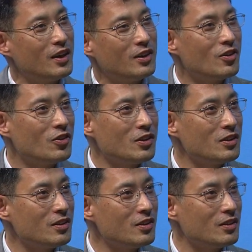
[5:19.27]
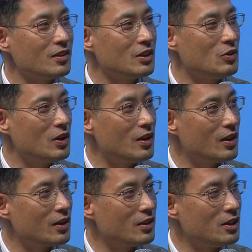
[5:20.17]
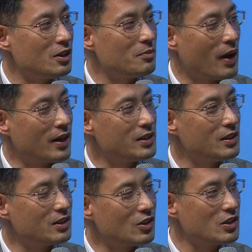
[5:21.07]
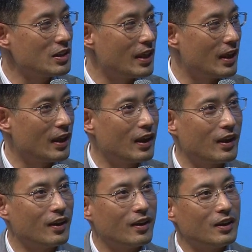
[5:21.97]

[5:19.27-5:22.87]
이런 기회를 많이 느꼈는데